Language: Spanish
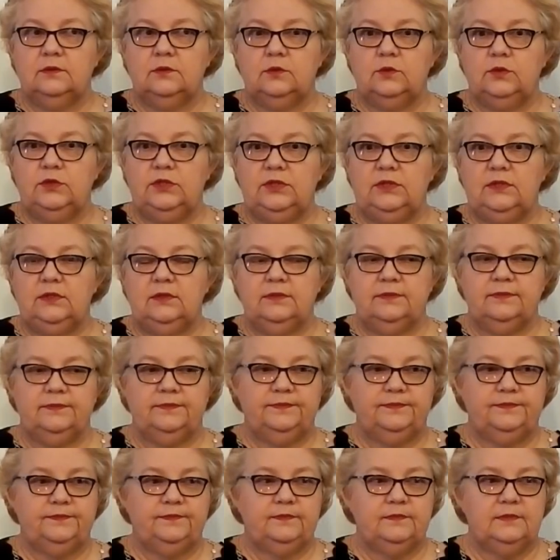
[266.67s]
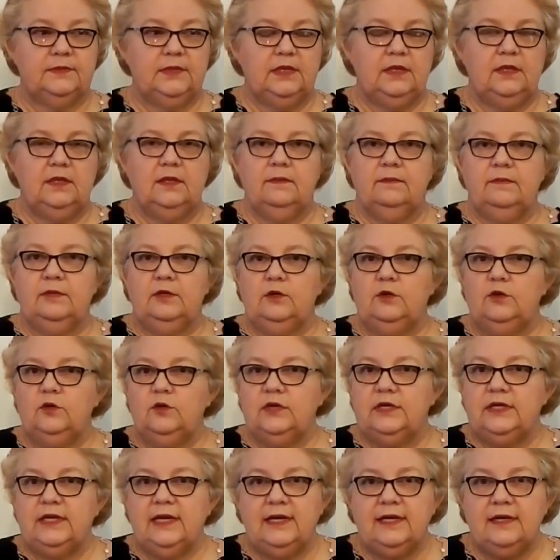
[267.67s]
Uy, pero
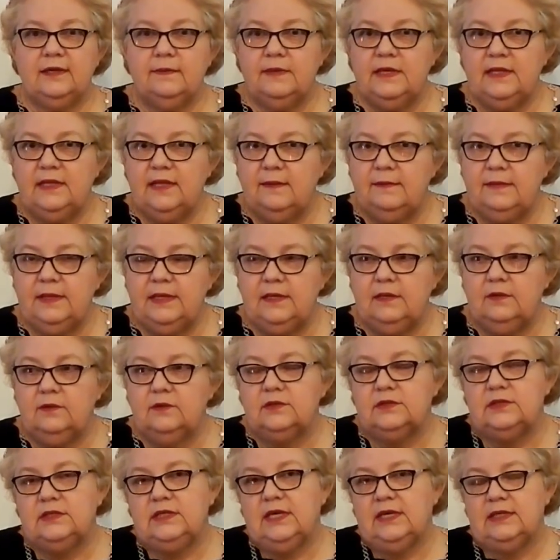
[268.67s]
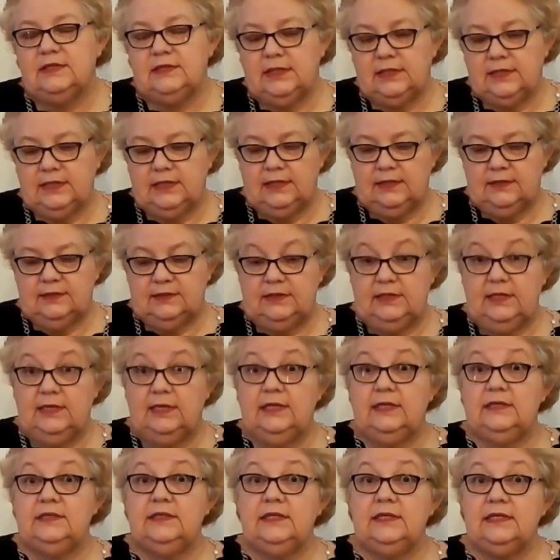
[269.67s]
no crean que me da miedo, si ya sé que si
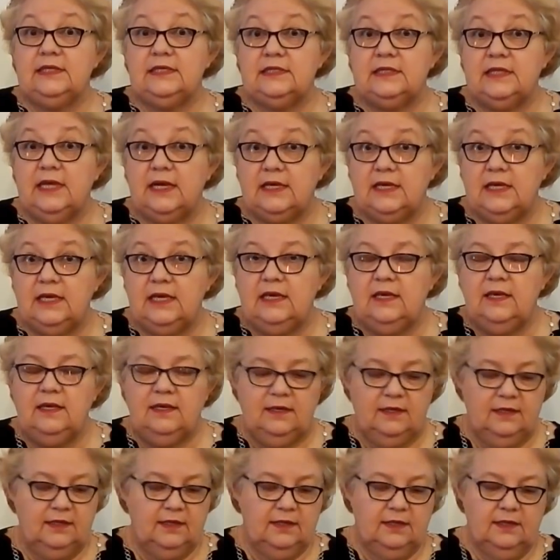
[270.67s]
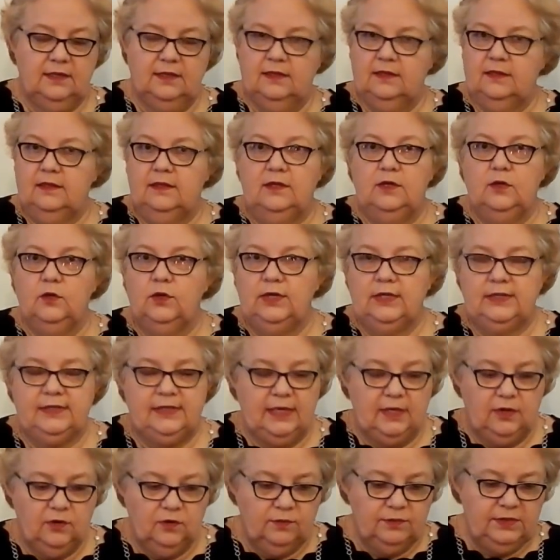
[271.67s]
Él es el que está aquí, no le
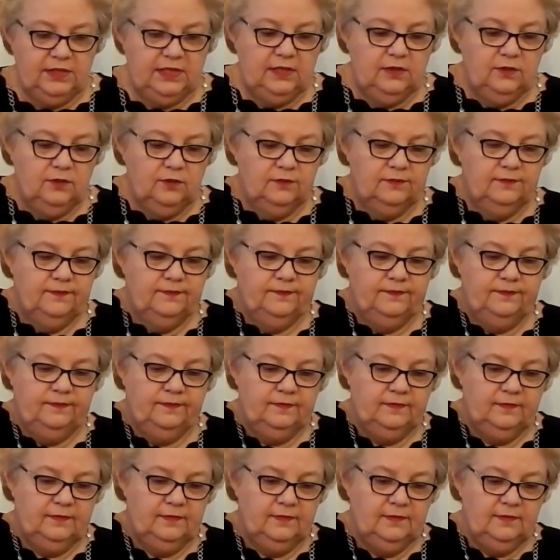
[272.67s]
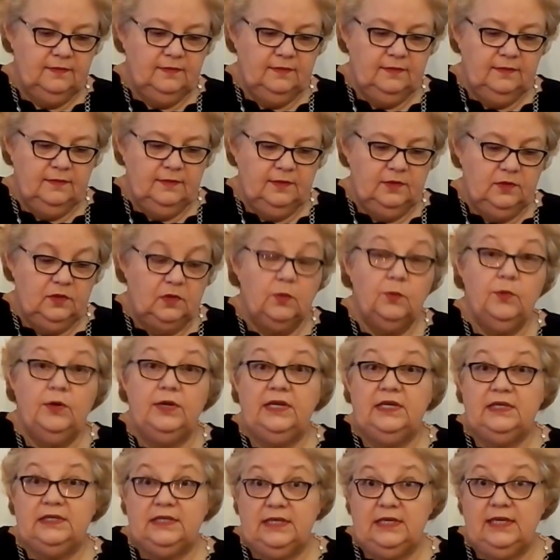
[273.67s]
tengo miedo. Como
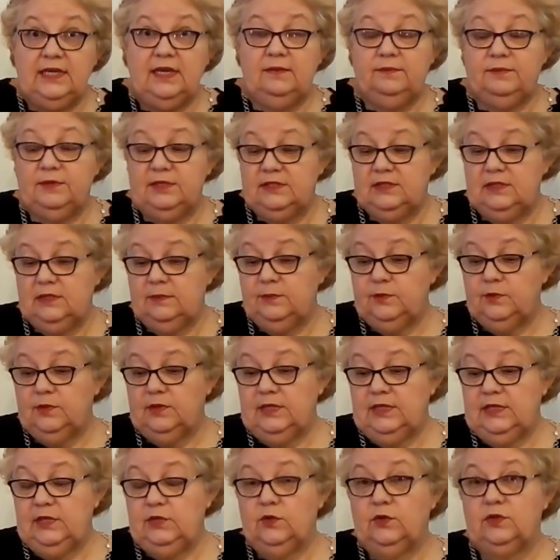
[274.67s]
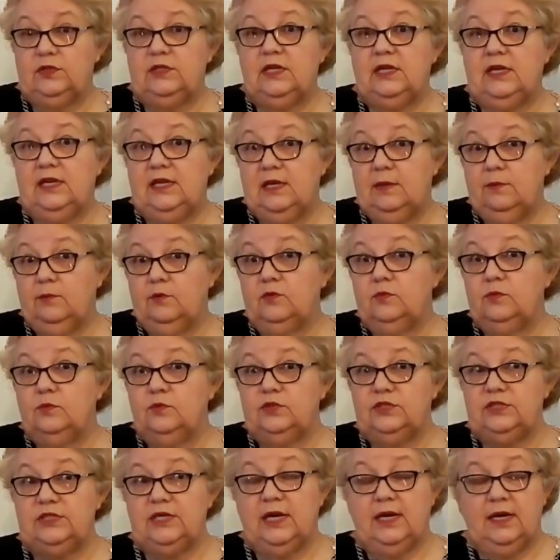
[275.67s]
les dije al principio, Él y yo teníamos
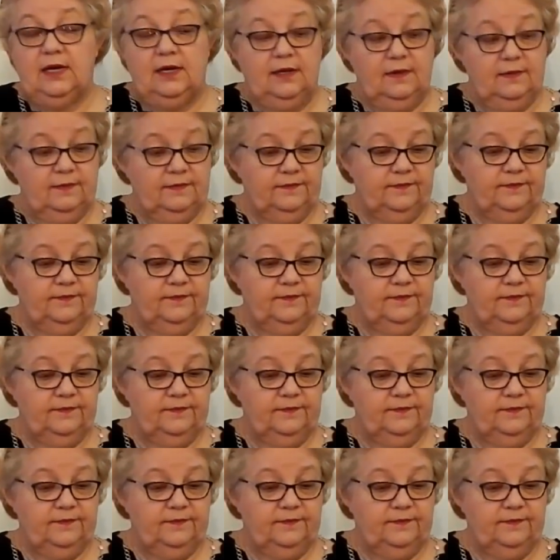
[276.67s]
mucha...